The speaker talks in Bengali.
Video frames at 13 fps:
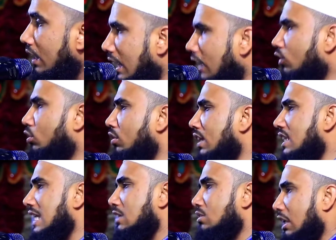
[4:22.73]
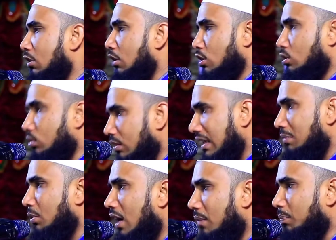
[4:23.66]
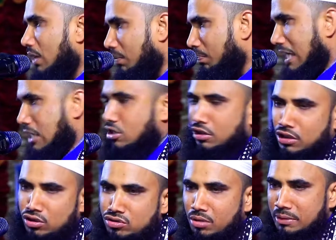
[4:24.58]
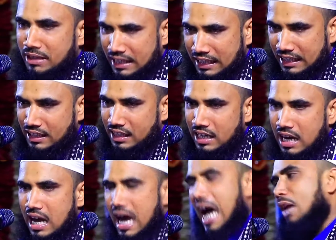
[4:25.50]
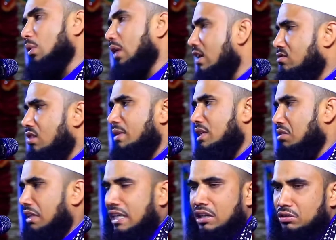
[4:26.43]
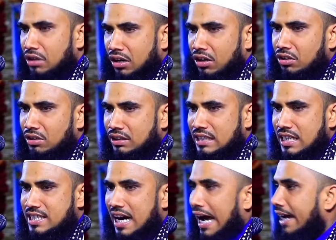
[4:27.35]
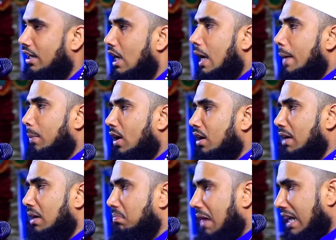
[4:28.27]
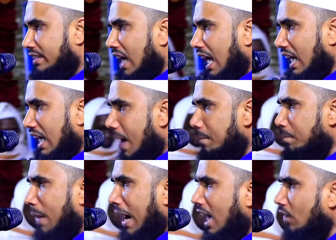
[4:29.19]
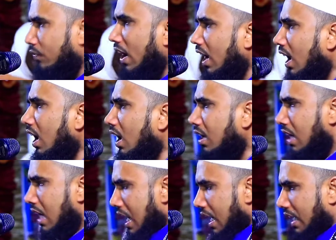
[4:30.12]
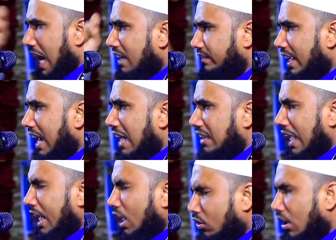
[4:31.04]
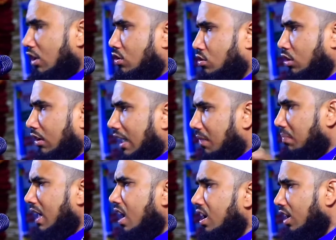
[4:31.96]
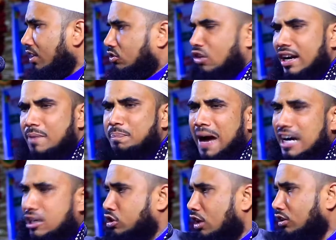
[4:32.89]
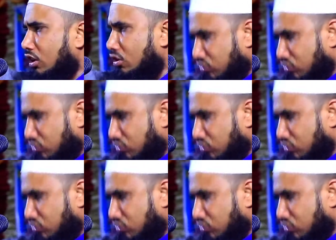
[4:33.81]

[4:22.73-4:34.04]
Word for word: কিন্তু নিজে যদি কষ্ট করে ভুয়াপুরে পাঁচ শতক জমি কেনেন আর ওই জমি যদি কেউ দখল করতে চায় বলবেন মাতার ঘাম পায়ে ফেলে রাতের আধারে কষ্ট করে মেহনত করে পাঁচ শতক